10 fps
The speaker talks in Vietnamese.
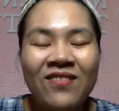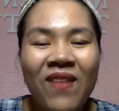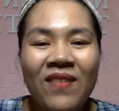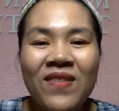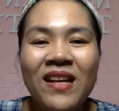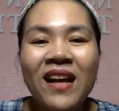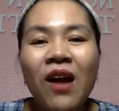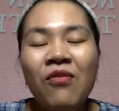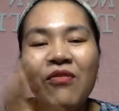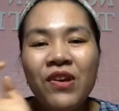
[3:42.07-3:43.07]
Bạn biết
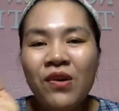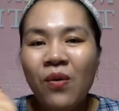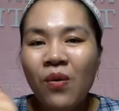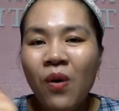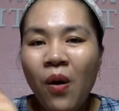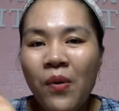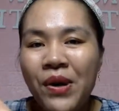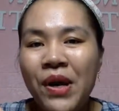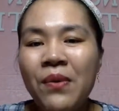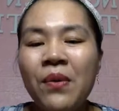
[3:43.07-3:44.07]
không, viên uống
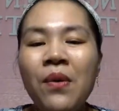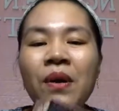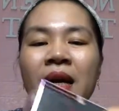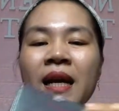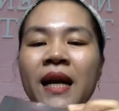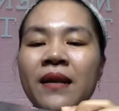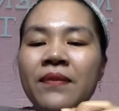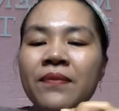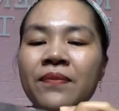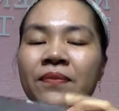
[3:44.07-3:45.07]
Orinale Collagen
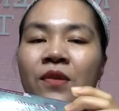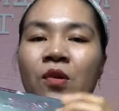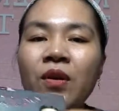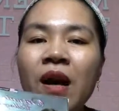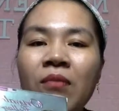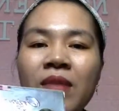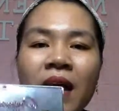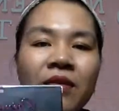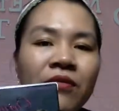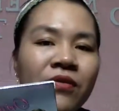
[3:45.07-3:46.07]
được đóng
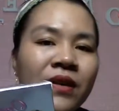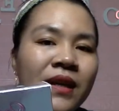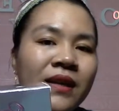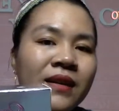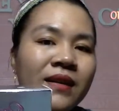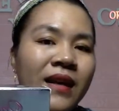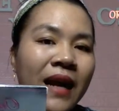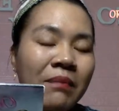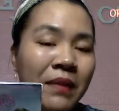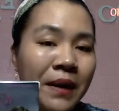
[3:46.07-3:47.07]
thành viên
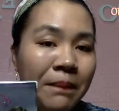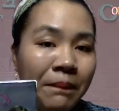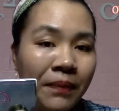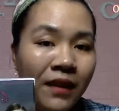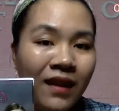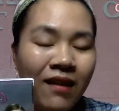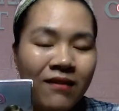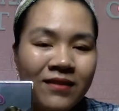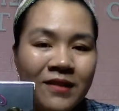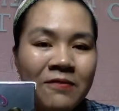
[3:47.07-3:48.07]
nang mềm.
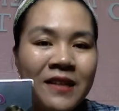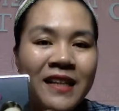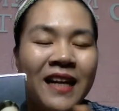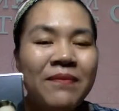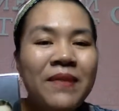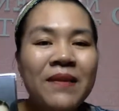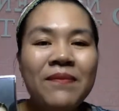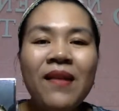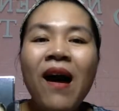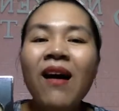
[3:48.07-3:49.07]
Nhung viên nang
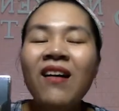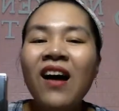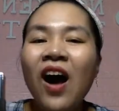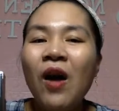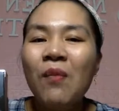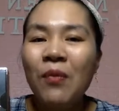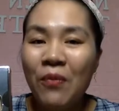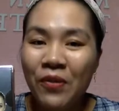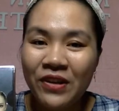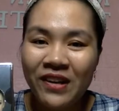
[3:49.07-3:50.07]
mềm đó có một
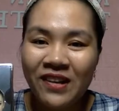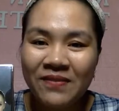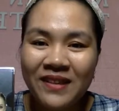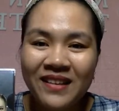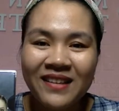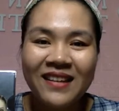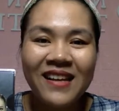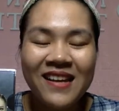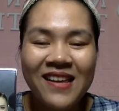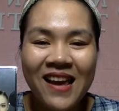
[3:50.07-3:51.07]
mùi thơm cực
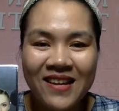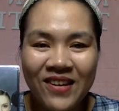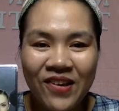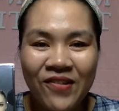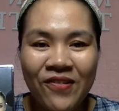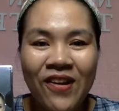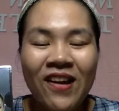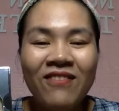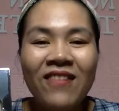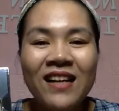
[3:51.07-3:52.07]
kỳ dễ chịu
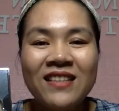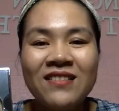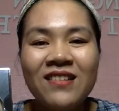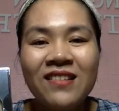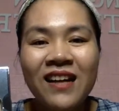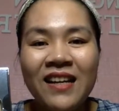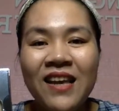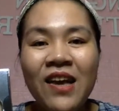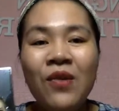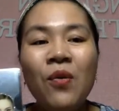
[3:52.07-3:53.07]
và rất là
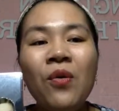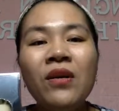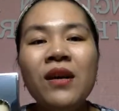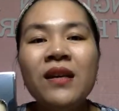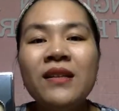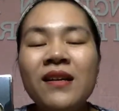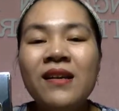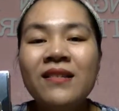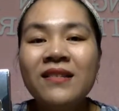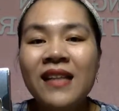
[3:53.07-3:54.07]
dễ uống. Cho
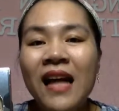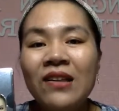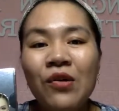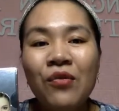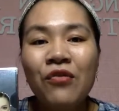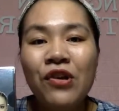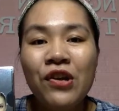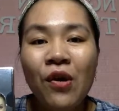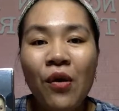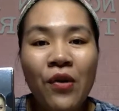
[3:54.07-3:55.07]
nên người ta thường
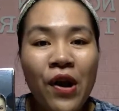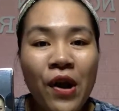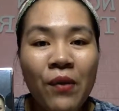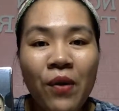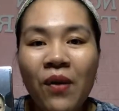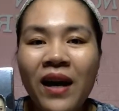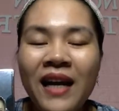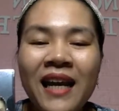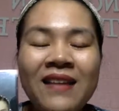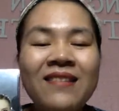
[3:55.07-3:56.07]
ví Orinale
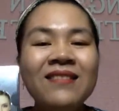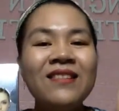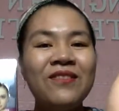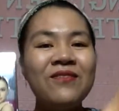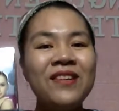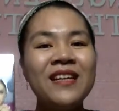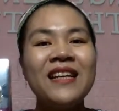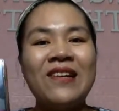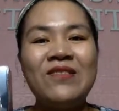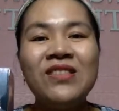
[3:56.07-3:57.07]
Collagen như những viên
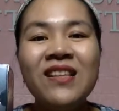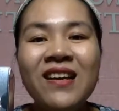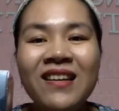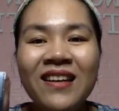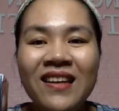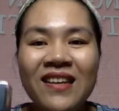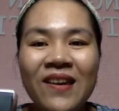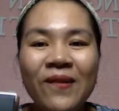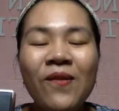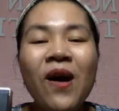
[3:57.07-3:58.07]
kẹo xê kỳ
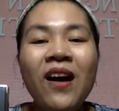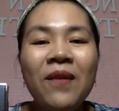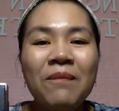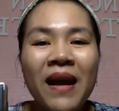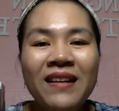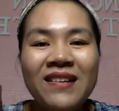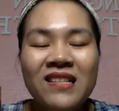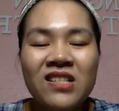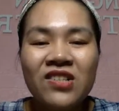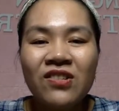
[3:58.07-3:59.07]
diệu mang
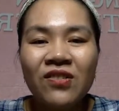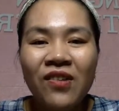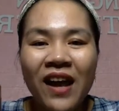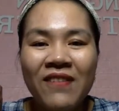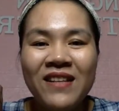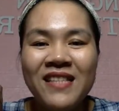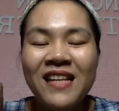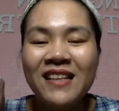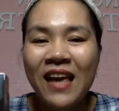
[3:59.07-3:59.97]
đến sức khỏe và sắc